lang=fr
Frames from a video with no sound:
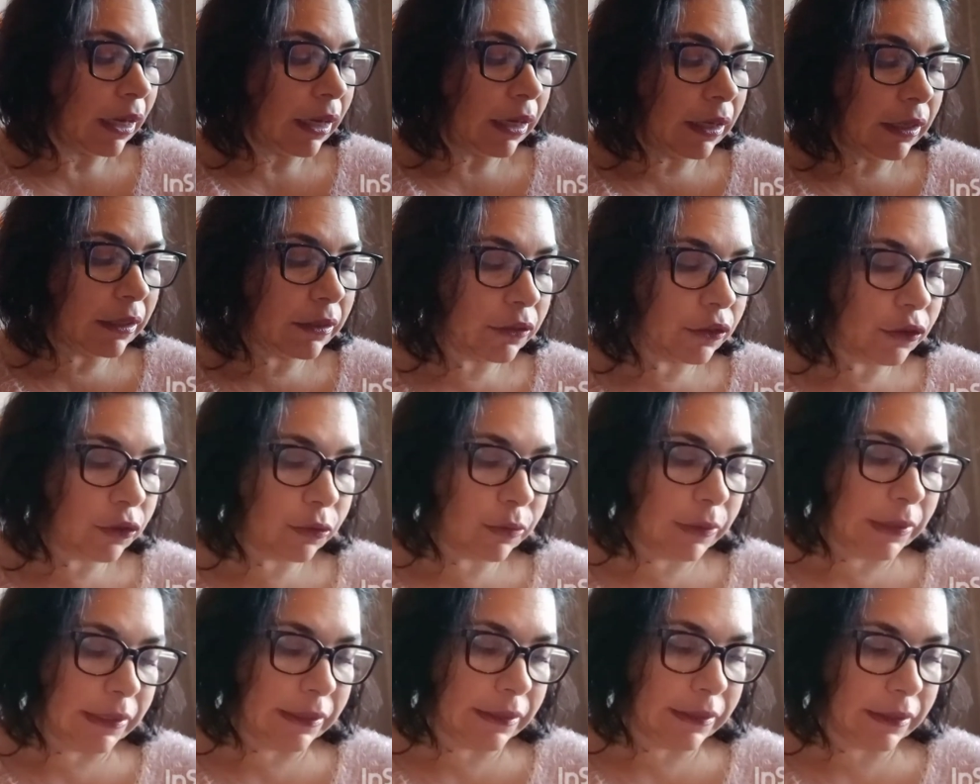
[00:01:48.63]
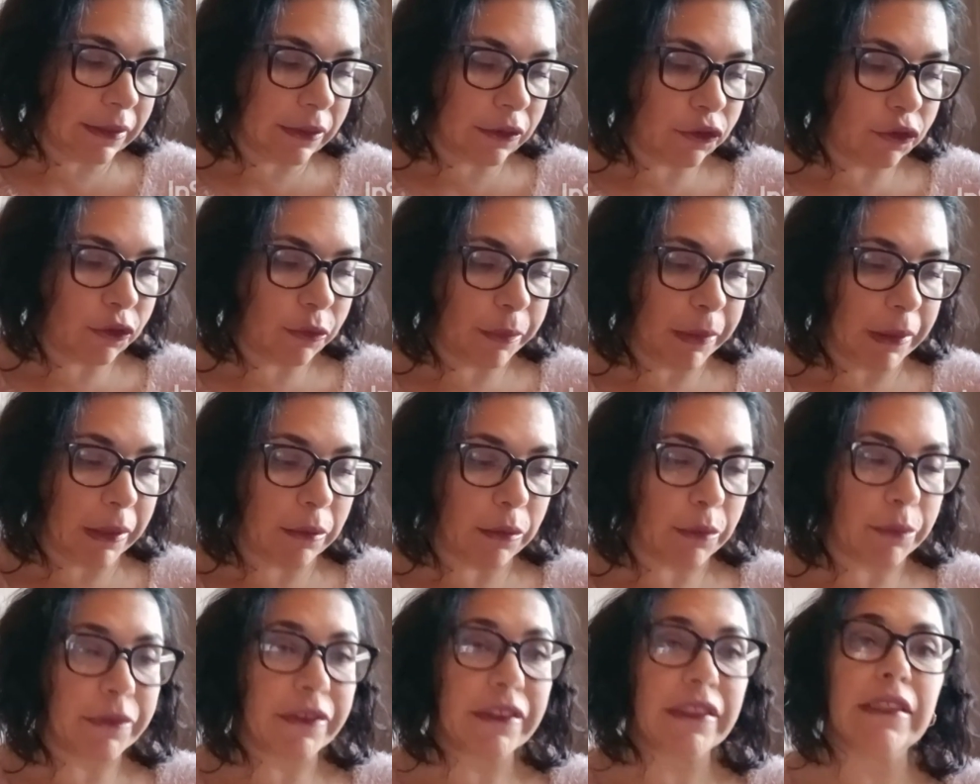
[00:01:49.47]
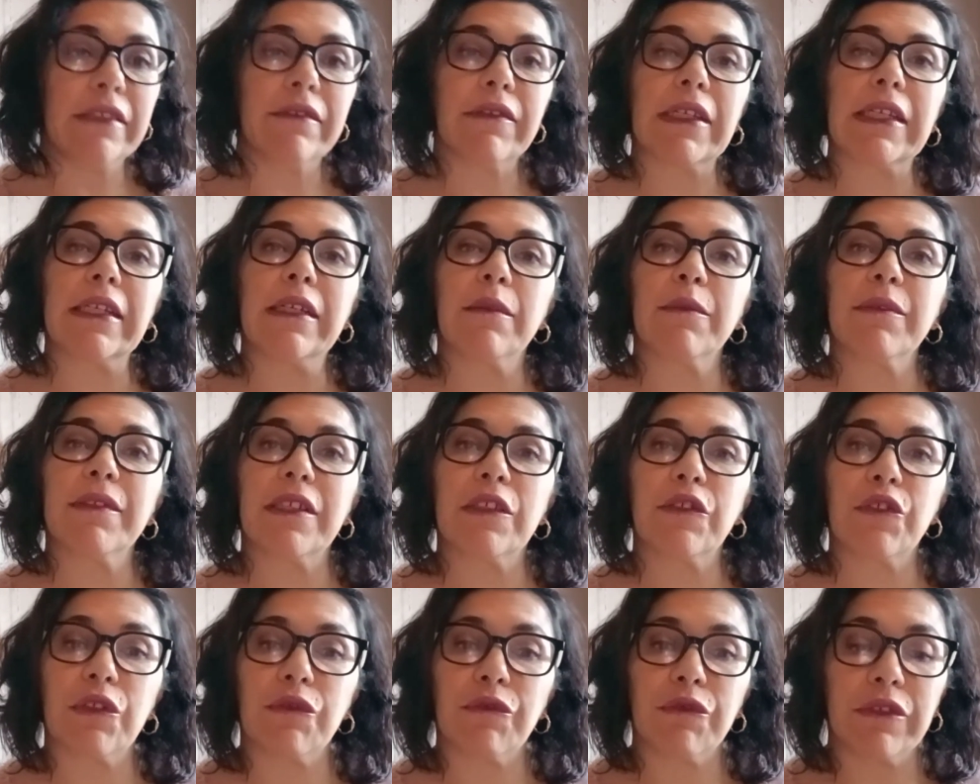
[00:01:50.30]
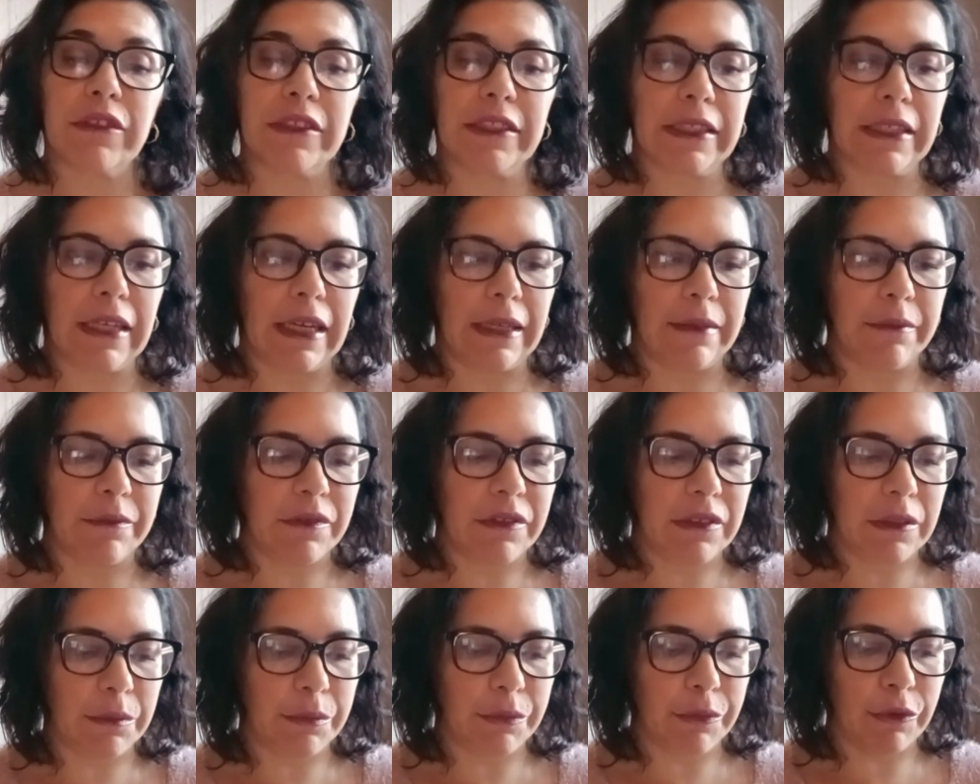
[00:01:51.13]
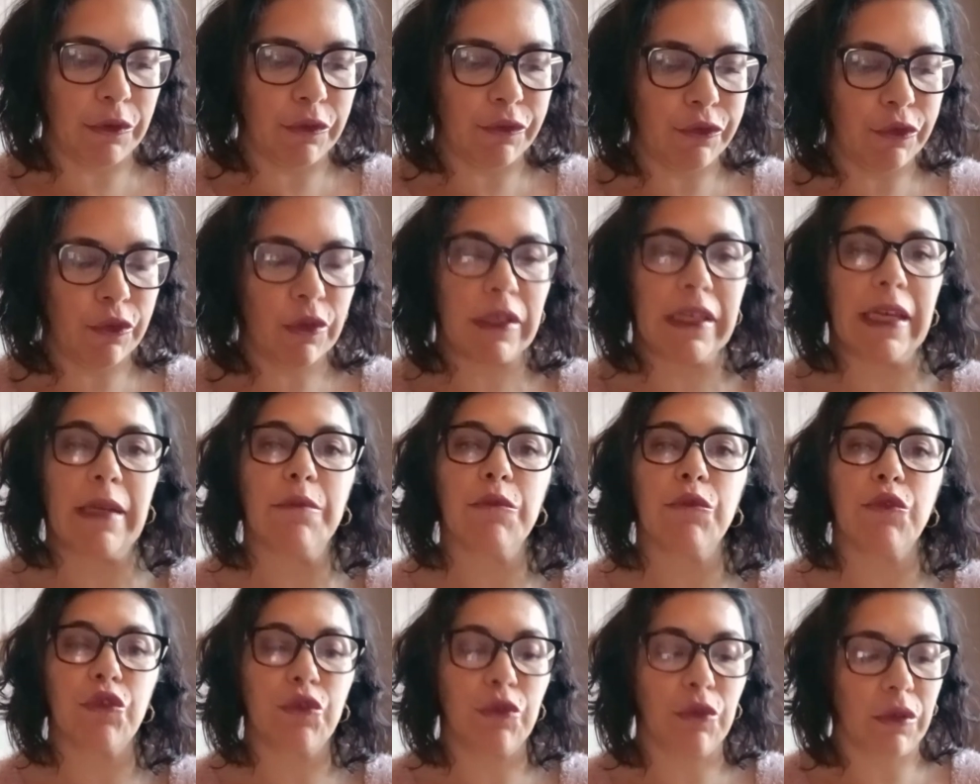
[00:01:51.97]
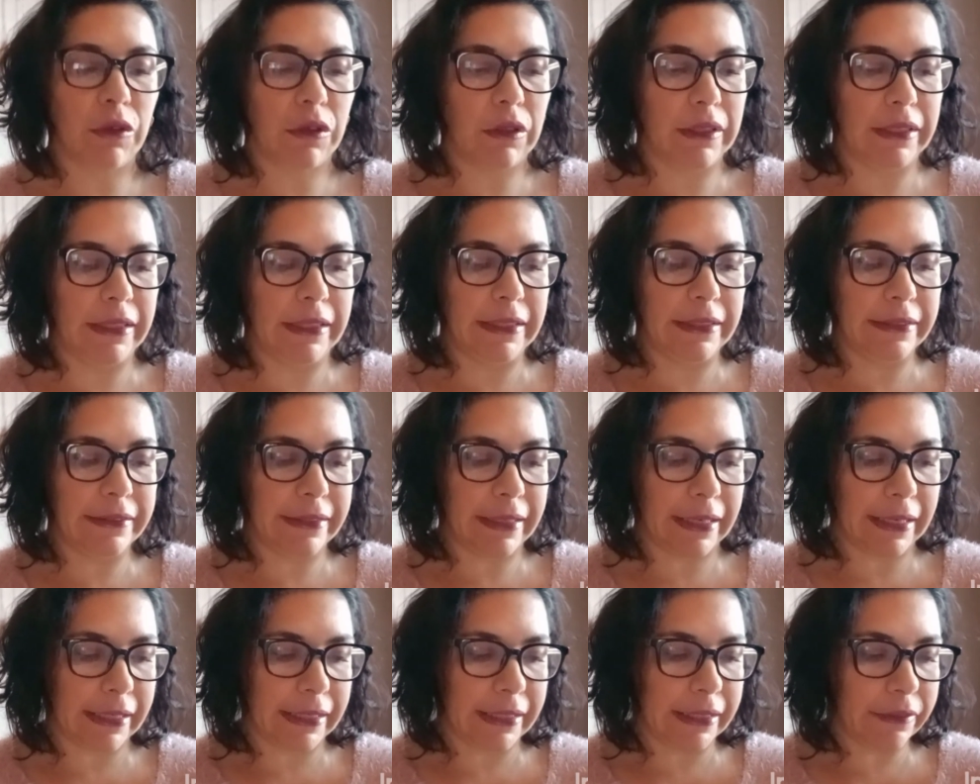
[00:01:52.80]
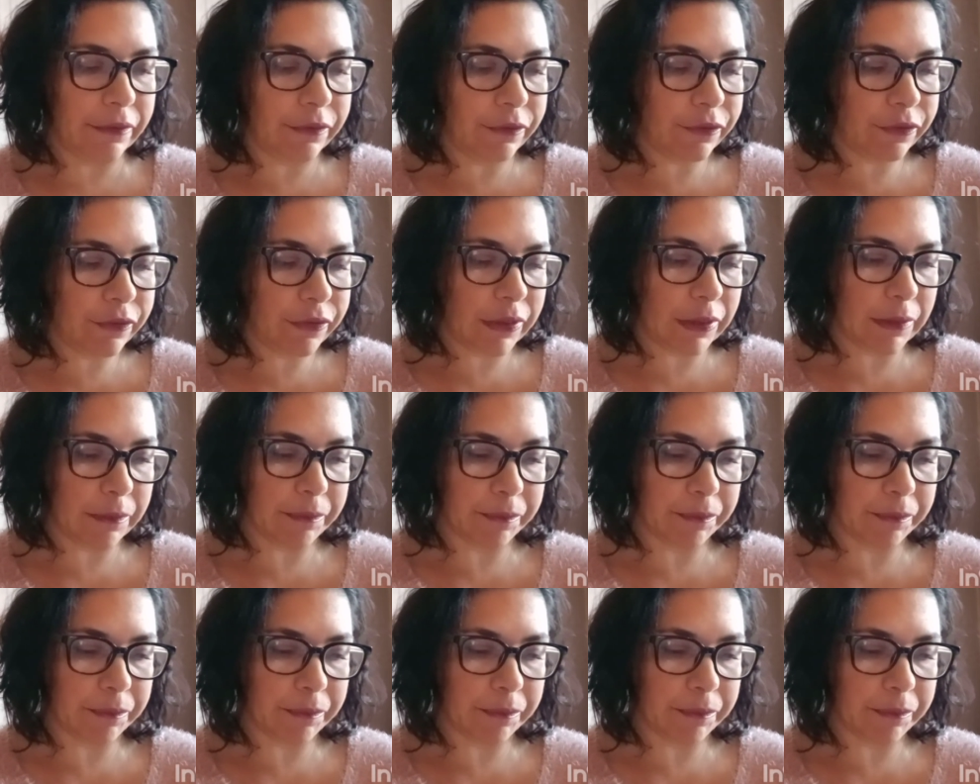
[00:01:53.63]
Ensuite, je prends mon petit livret, comme ça je vais vous dire un petit peu au fur et à mesure les tarifs.